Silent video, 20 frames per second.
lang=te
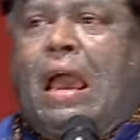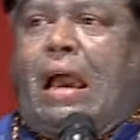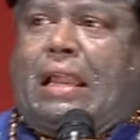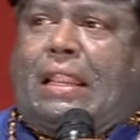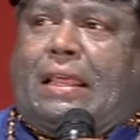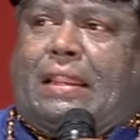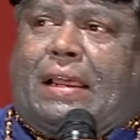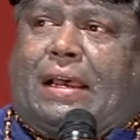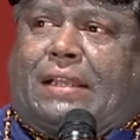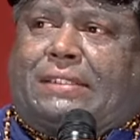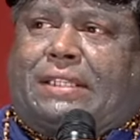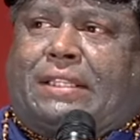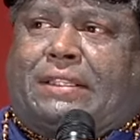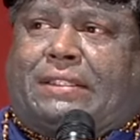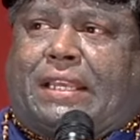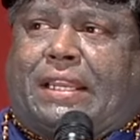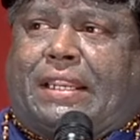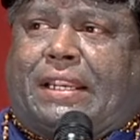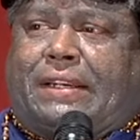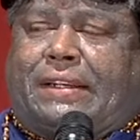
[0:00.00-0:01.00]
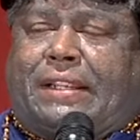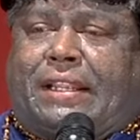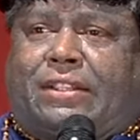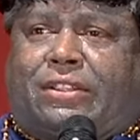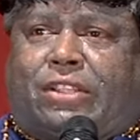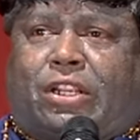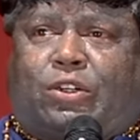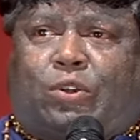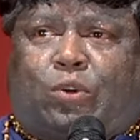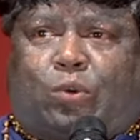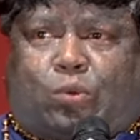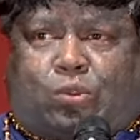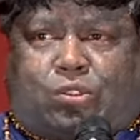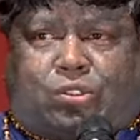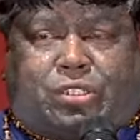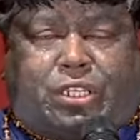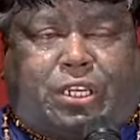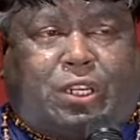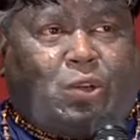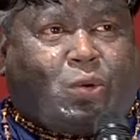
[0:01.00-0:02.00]
అలా రాజంత రెడ్డంతంటూ
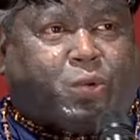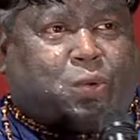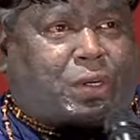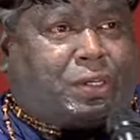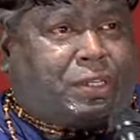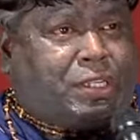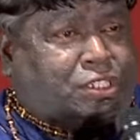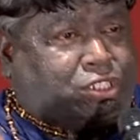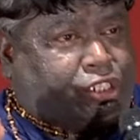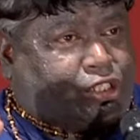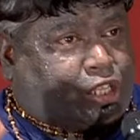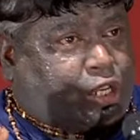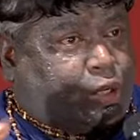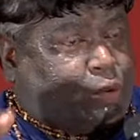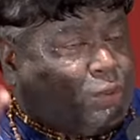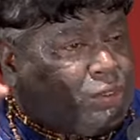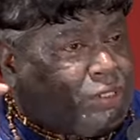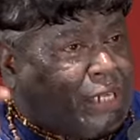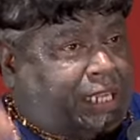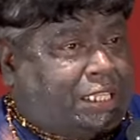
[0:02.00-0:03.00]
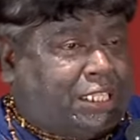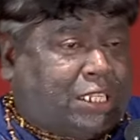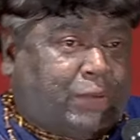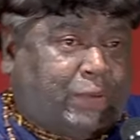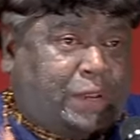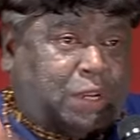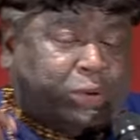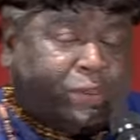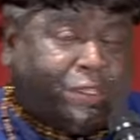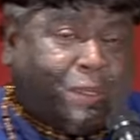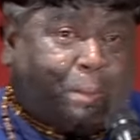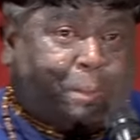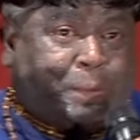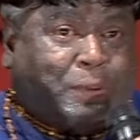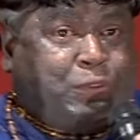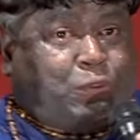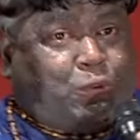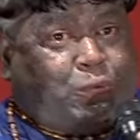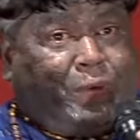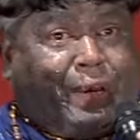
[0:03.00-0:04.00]
కుస్తీలు కొట్టించి తెలుగు జాతికి వెలుగు
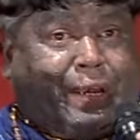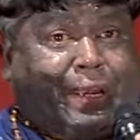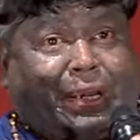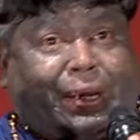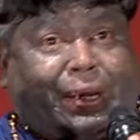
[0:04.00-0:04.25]
నిప్పించువే